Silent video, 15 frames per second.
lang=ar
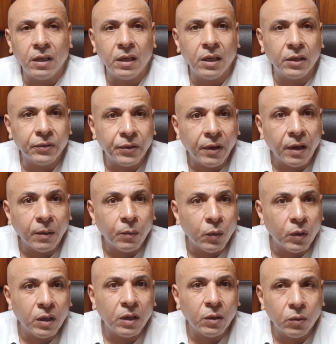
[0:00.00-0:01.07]
لها طعم
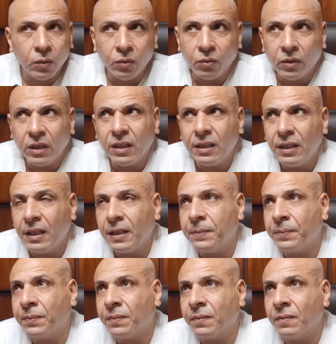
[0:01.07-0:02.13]
ولا لون ولا ريحة
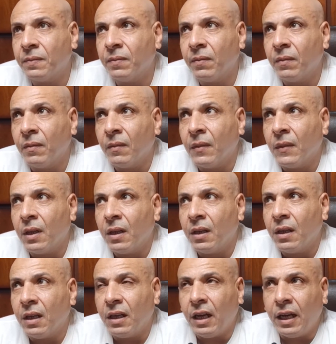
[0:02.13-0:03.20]

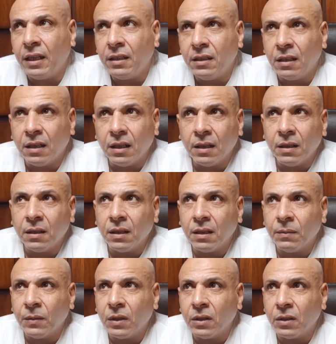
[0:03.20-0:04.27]
يعني حتى
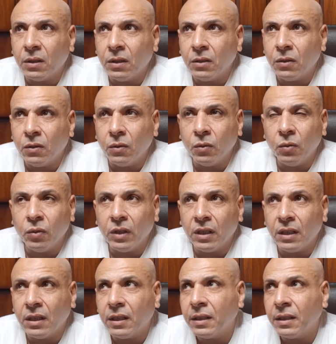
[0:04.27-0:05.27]
مهرجان الجونة